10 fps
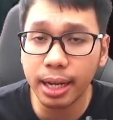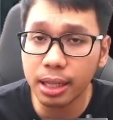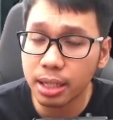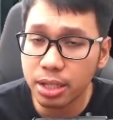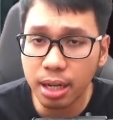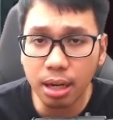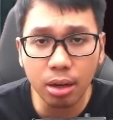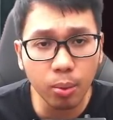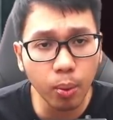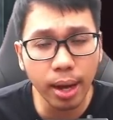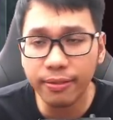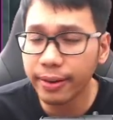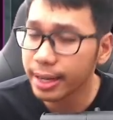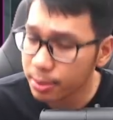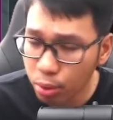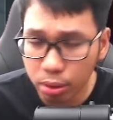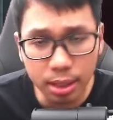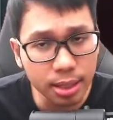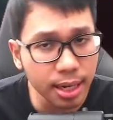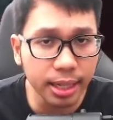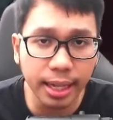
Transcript: kan di share ke grup WA Facebook terserah